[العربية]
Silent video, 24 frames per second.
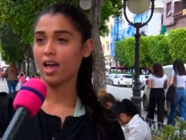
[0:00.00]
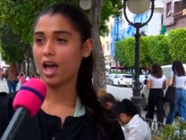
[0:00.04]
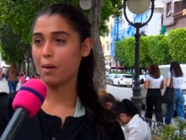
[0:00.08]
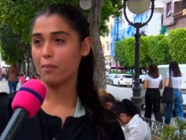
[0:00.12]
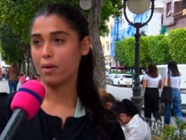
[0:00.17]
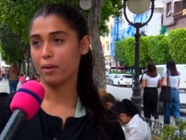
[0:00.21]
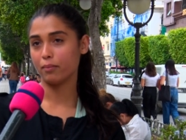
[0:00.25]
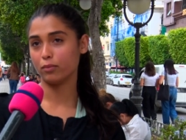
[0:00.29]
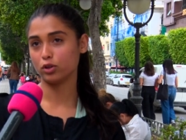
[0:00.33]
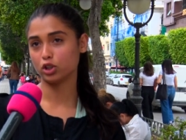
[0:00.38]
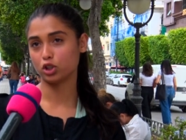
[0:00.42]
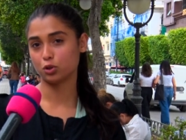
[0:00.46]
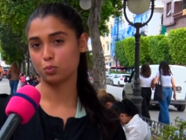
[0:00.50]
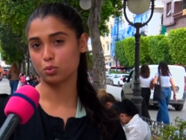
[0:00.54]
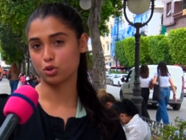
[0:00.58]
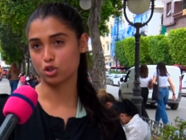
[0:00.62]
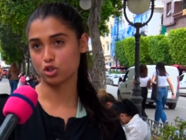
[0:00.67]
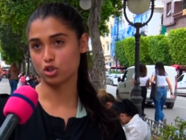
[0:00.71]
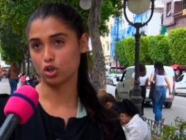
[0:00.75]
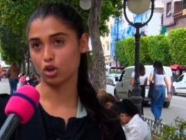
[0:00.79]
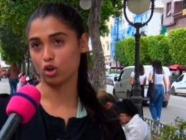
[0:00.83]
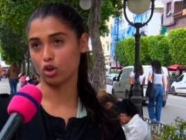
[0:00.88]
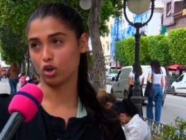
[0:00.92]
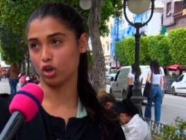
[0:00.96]
اما مش
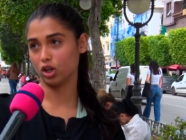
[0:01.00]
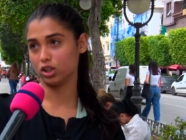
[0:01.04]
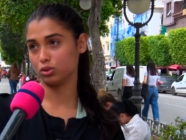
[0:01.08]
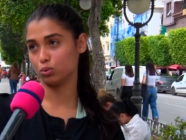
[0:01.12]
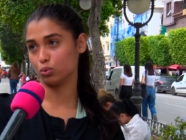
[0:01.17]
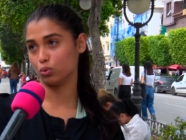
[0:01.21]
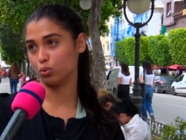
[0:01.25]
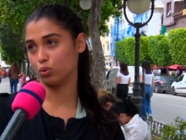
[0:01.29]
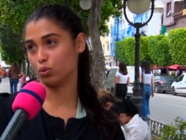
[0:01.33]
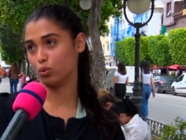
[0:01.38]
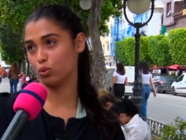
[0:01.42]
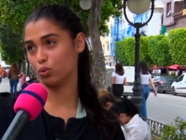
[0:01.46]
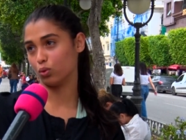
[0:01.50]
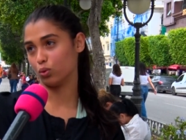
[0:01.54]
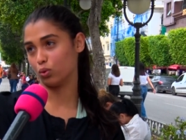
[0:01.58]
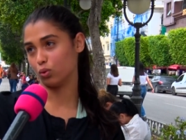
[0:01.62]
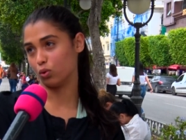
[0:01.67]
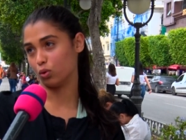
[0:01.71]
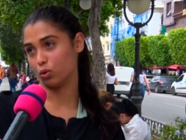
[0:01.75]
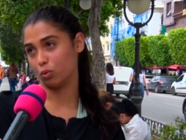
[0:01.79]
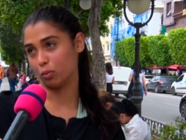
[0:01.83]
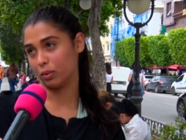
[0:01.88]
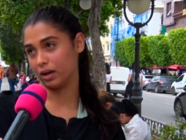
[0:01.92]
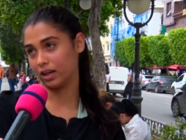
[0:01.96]
باش نقعد
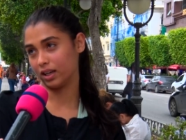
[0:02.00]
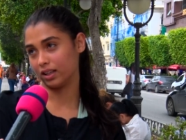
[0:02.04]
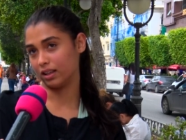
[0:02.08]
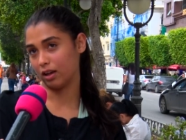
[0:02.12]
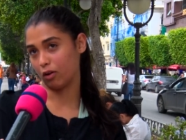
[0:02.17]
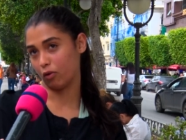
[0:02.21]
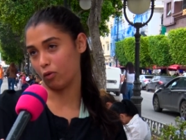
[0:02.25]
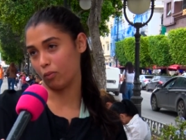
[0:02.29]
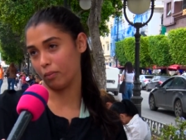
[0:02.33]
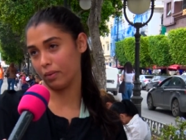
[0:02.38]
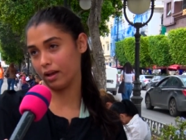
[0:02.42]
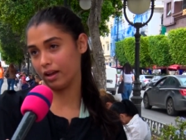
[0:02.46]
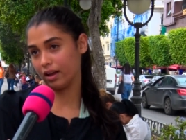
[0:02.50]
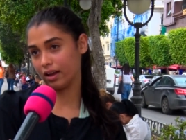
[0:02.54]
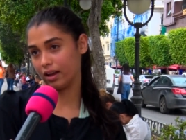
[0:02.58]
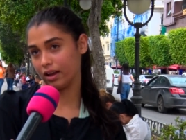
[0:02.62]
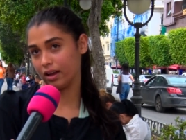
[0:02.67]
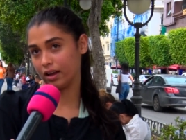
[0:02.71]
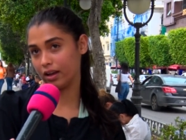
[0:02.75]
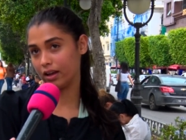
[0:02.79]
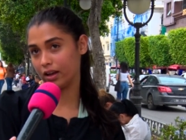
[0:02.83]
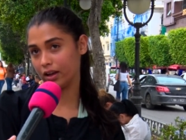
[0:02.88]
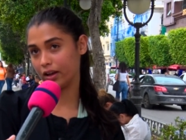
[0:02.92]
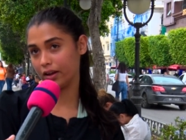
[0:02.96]
ومعناتها
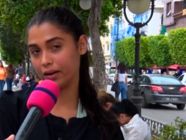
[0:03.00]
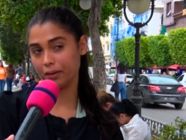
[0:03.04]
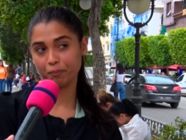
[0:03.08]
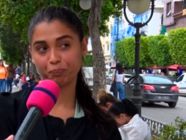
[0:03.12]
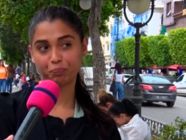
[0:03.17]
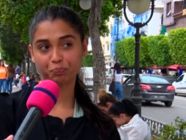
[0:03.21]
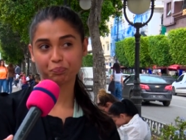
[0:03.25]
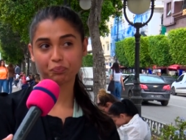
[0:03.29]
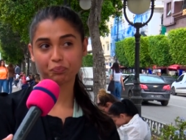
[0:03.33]
وما